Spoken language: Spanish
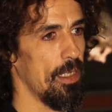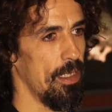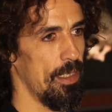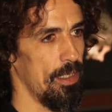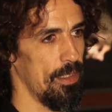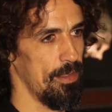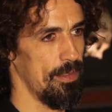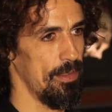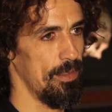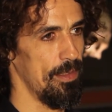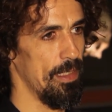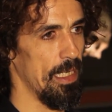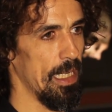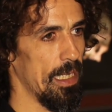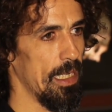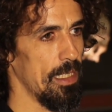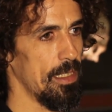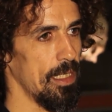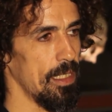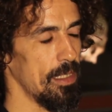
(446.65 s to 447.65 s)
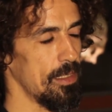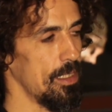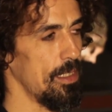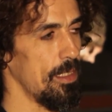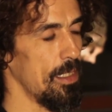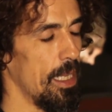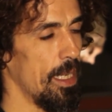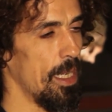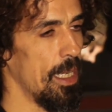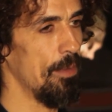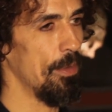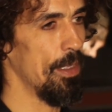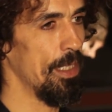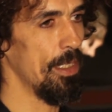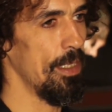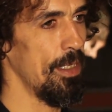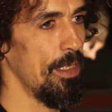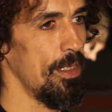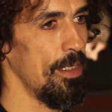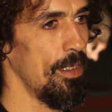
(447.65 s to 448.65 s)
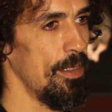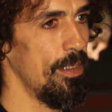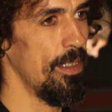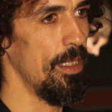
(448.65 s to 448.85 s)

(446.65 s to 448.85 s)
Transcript: que eran la casta que se encargaba de,